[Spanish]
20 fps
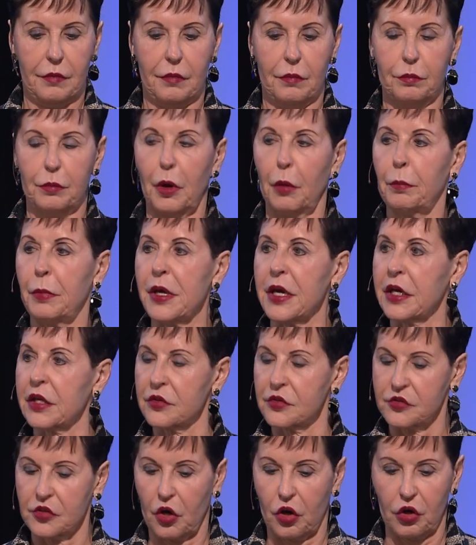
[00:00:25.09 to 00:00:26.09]
sino
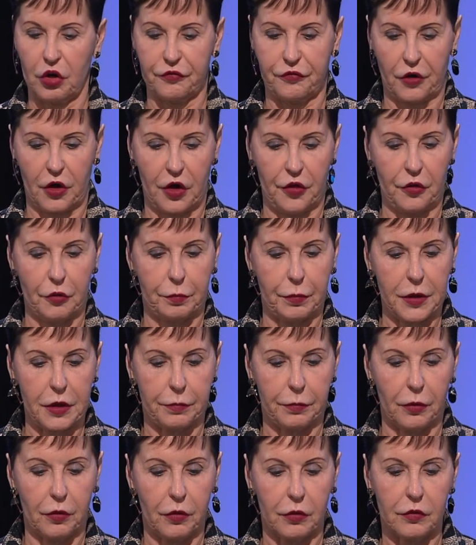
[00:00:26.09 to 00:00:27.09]
preocúpense por otras
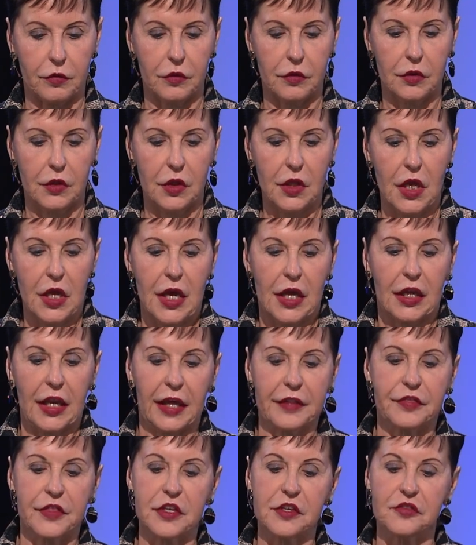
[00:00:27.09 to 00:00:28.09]
personas.
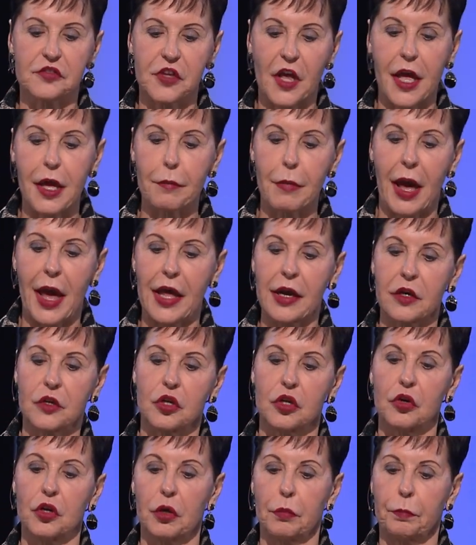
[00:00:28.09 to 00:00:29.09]
Dejen que esa misma
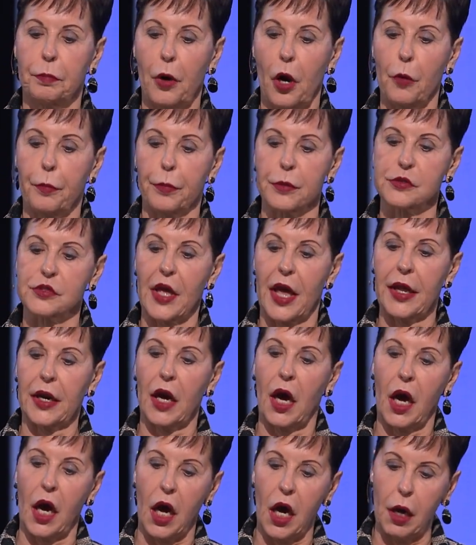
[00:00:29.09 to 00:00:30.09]
actitud y propósito
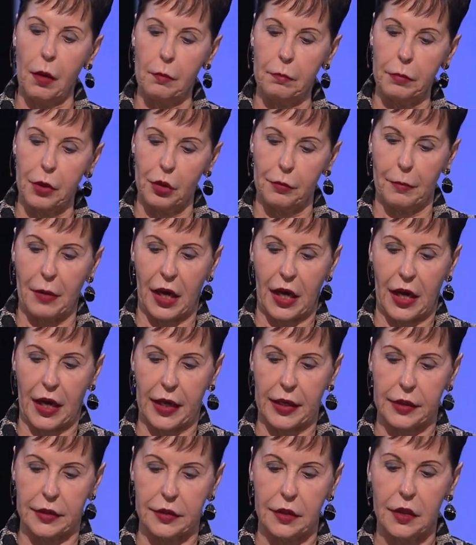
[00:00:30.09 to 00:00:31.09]
y mente
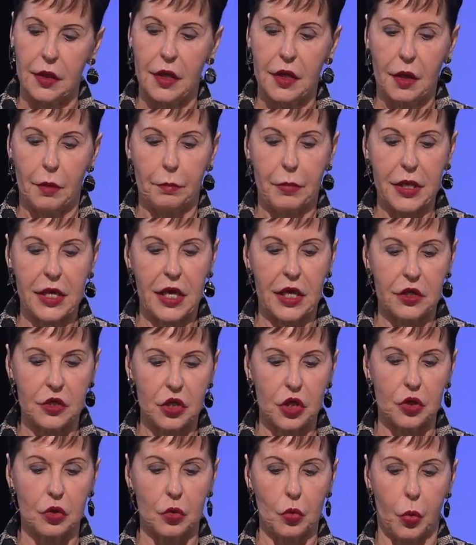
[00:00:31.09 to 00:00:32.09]
humilde estén
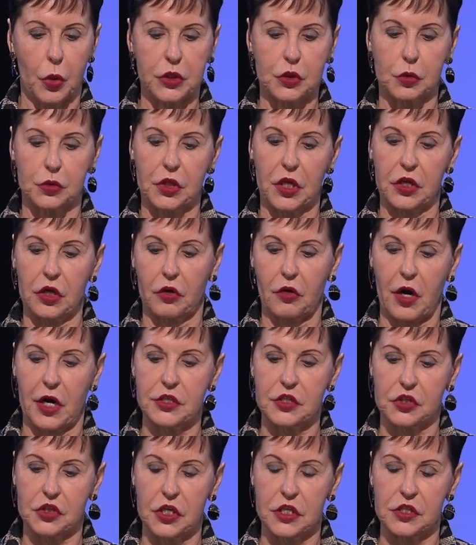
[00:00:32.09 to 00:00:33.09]
ustedes que estuvo en
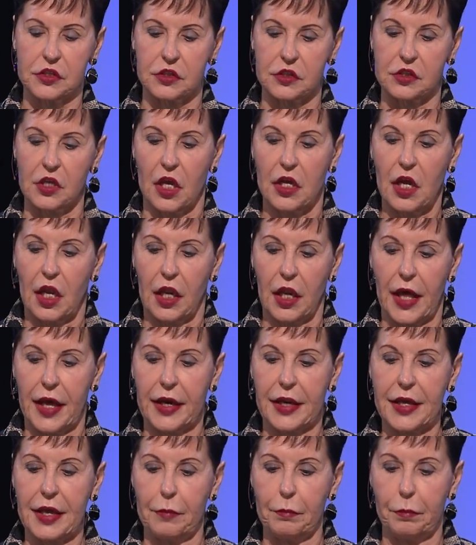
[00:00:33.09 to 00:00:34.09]
Cristo Jesús.
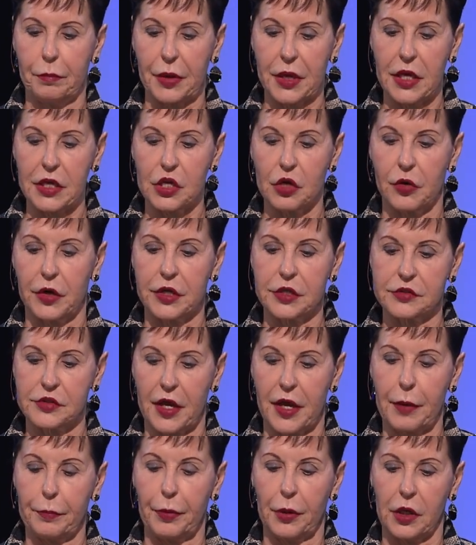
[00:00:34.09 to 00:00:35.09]
Dejen que Él sea el
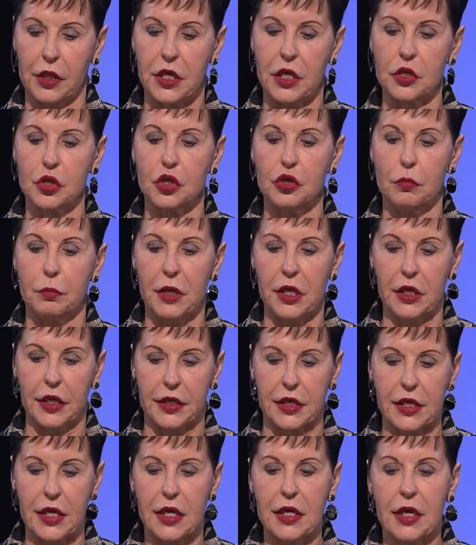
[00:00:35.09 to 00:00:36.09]
ejemplo en humildad.
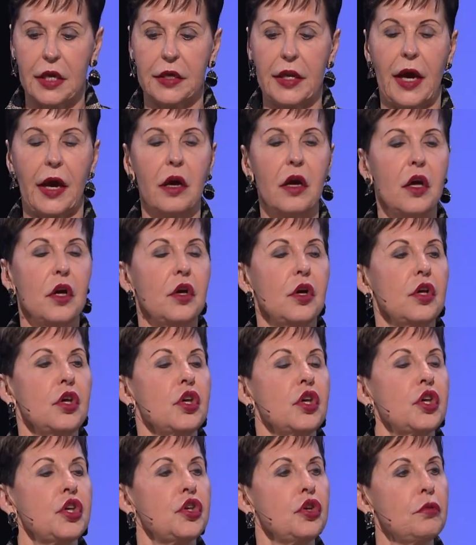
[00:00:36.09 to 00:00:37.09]
Ahora,
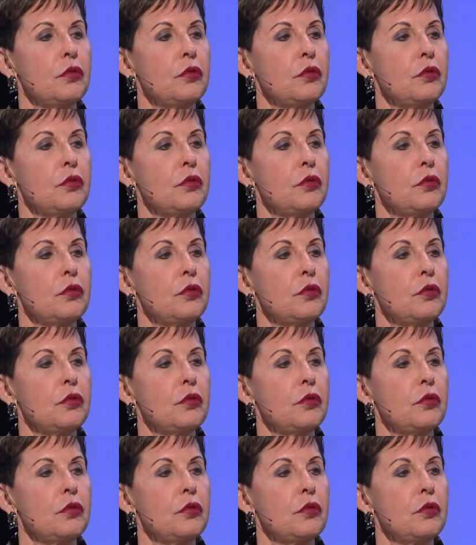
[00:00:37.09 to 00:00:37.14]
la